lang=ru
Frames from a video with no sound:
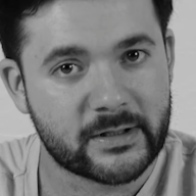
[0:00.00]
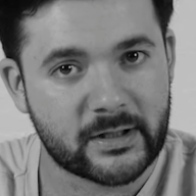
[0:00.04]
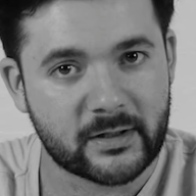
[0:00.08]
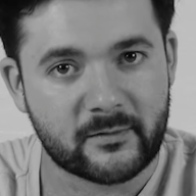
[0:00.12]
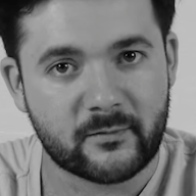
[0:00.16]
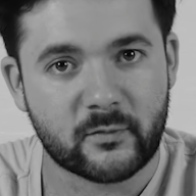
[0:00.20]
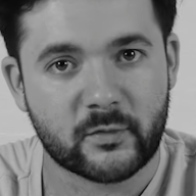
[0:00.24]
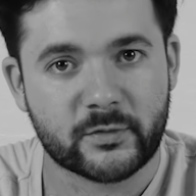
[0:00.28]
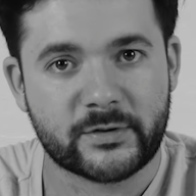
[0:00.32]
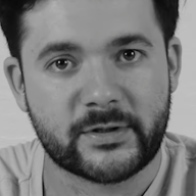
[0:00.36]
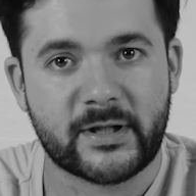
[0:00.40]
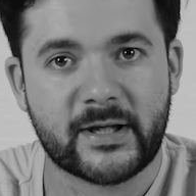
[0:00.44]
Так
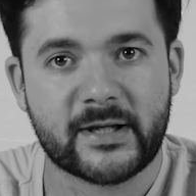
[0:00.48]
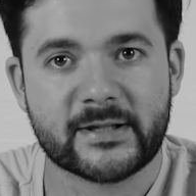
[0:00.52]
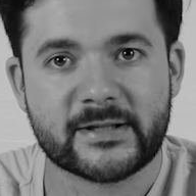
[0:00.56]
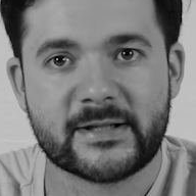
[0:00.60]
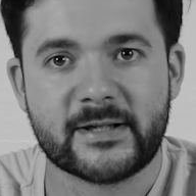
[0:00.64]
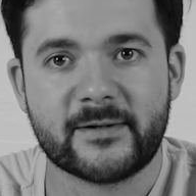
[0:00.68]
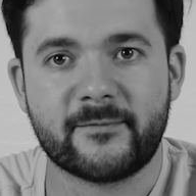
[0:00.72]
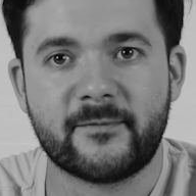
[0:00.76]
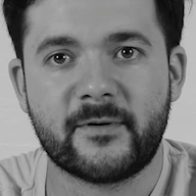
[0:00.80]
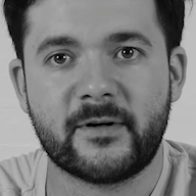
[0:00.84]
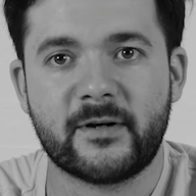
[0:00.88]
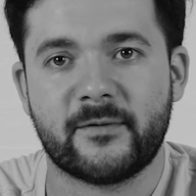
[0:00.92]
вот,
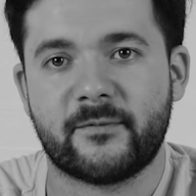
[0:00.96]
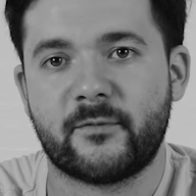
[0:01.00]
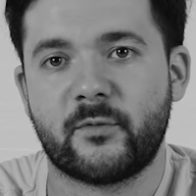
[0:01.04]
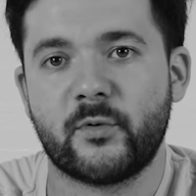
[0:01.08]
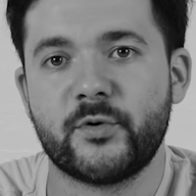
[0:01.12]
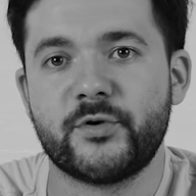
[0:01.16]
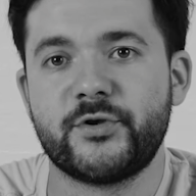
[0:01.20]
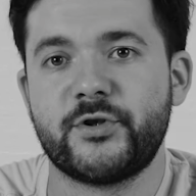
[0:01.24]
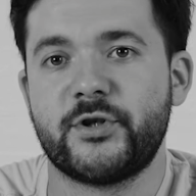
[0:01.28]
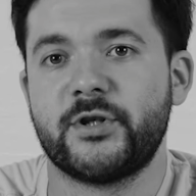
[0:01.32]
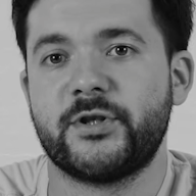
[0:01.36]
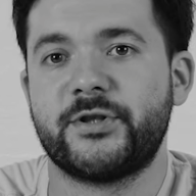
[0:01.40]
если вы
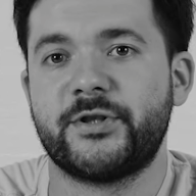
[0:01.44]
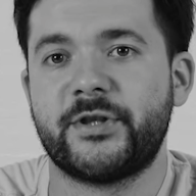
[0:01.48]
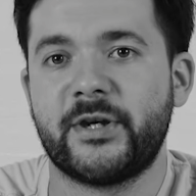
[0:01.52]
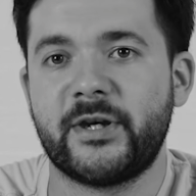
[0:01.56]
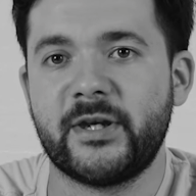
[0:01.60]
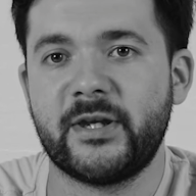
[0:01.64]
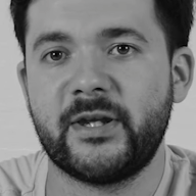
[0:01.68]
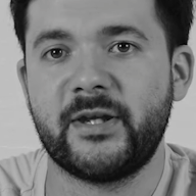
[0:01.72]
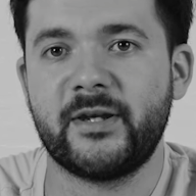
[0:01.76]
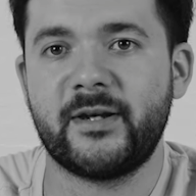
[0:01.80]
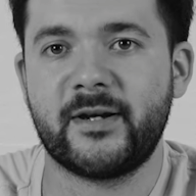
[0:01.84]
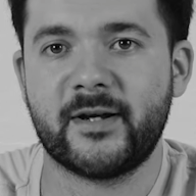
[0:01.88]
включите
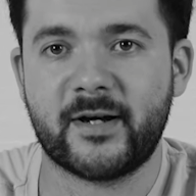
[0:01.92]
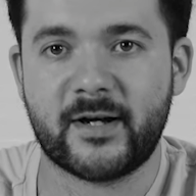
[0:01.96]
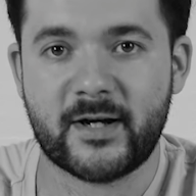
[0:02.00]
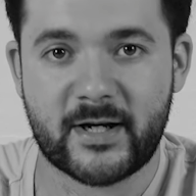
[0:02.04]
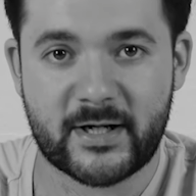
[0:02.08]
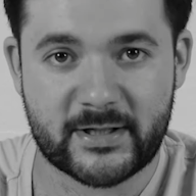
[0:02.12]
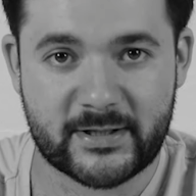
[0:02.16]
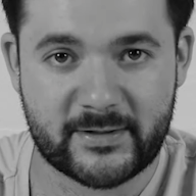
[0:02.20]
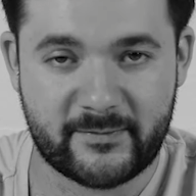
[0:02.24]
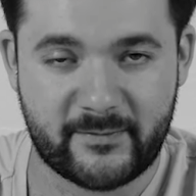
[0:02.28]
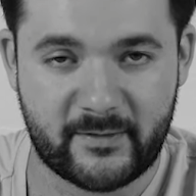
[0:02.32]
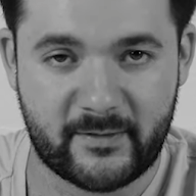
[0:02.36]
три
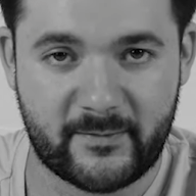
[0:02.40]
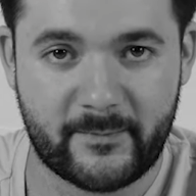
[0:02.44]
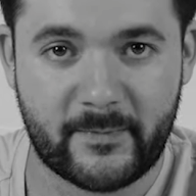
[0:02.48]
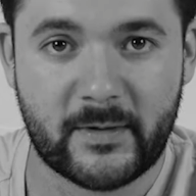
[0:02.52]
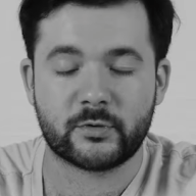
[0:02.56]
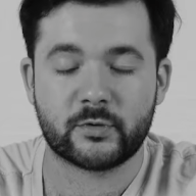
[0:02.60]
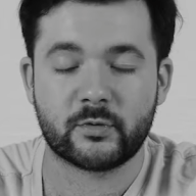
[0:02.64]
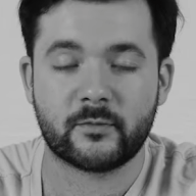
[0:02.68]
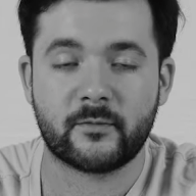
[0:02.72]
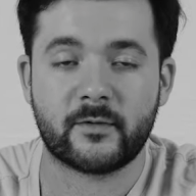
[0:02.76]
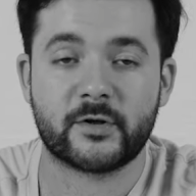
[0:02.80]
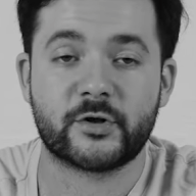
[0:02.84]
лекарства,
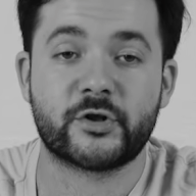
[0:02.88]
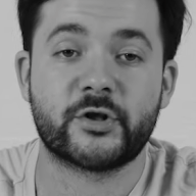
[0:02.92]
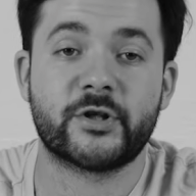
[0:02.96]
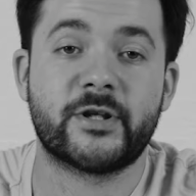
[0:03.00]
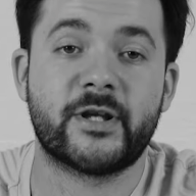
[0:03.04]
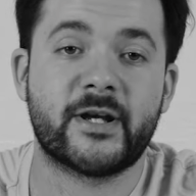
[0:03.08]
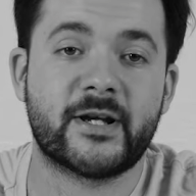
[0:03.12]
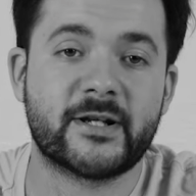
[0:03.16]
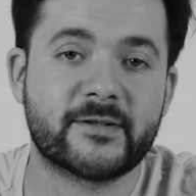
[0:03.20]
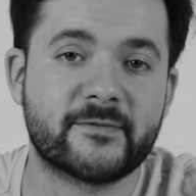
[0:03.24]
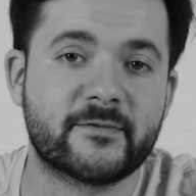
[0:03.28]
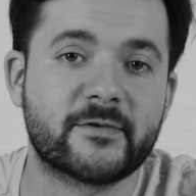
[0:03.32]
то ваши
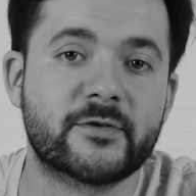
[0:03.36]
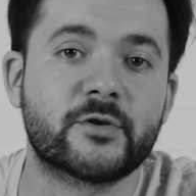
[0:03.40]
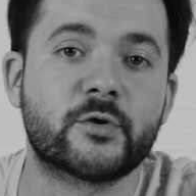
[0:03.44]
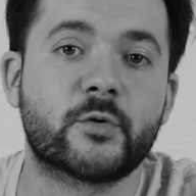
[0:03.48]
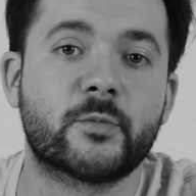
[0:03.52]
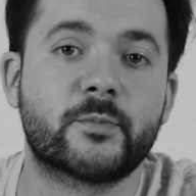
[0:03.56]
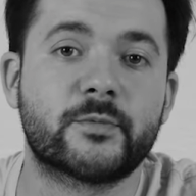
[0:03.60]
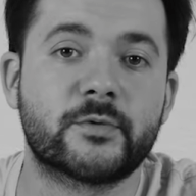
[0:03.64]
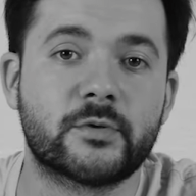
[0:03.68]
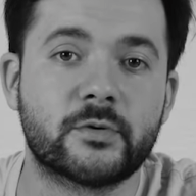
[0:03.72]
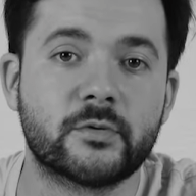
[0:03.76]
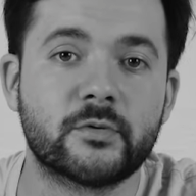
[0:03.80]
язвы
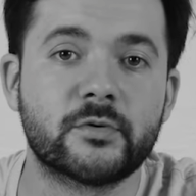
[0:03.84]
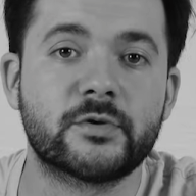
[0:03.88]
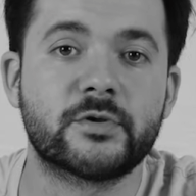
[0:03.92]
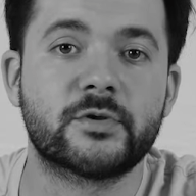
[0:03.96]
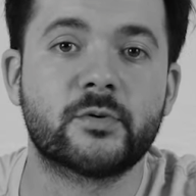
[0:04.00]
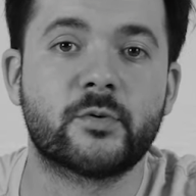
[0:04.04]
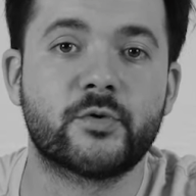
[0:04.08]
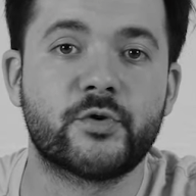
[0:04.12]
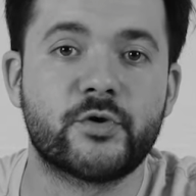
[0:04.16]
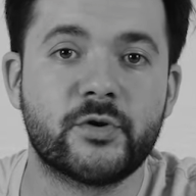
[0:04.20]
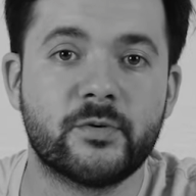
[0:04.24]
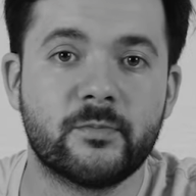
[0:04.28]
зарубцуются
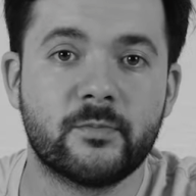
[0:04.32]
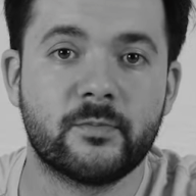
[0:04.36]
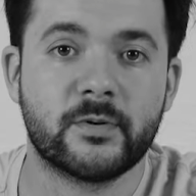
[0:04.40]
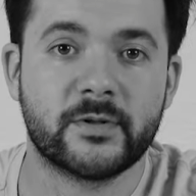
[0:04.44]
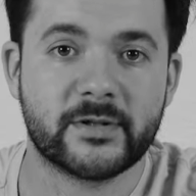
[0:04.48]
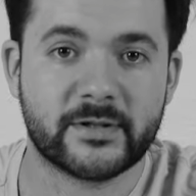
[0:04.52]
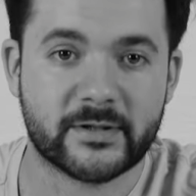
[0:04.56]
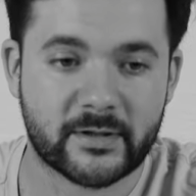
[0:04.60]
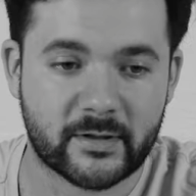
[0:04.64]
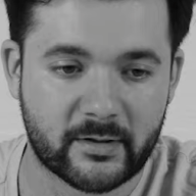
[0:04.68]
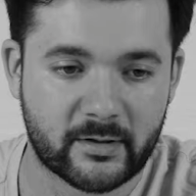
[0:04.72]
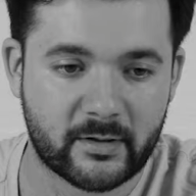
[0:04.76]
очень
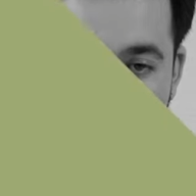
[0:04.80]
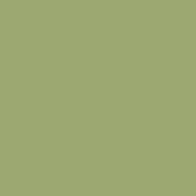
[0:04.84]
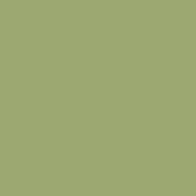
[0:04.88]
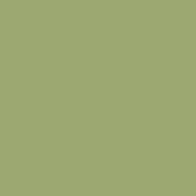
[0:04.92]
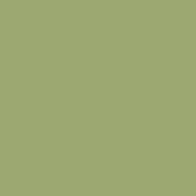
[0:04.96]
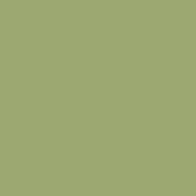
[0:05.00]
быстро.